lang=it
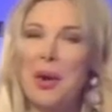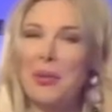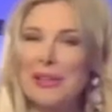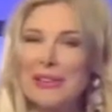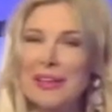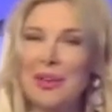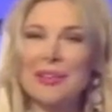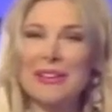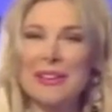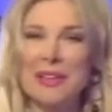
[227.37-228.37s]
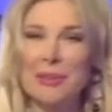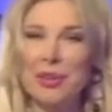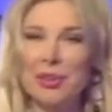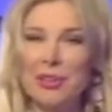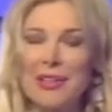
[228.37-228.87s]
Queste le notizie di
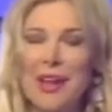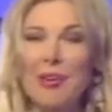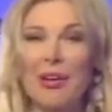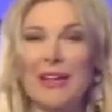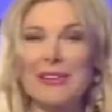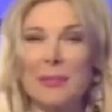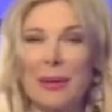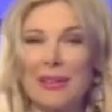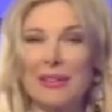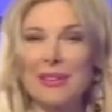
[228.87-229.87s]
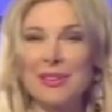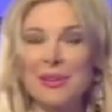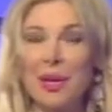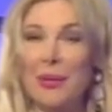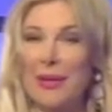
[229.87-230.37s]
maggior rilievo, grazie per
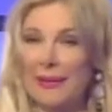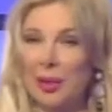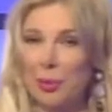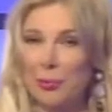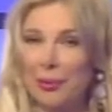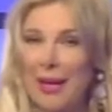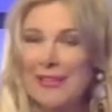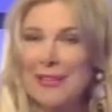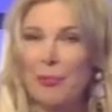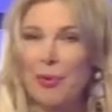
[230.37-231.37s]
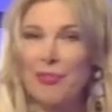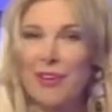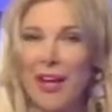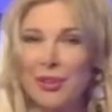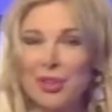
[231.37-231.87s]
l'attenzione, guidate con prudenza, buon
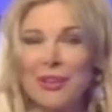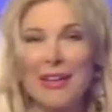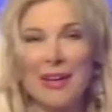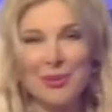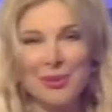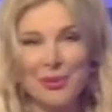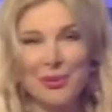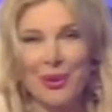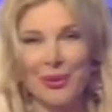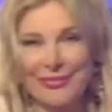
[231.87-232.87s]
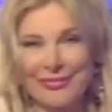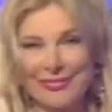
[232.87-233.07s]
viaggio, linea allo studio.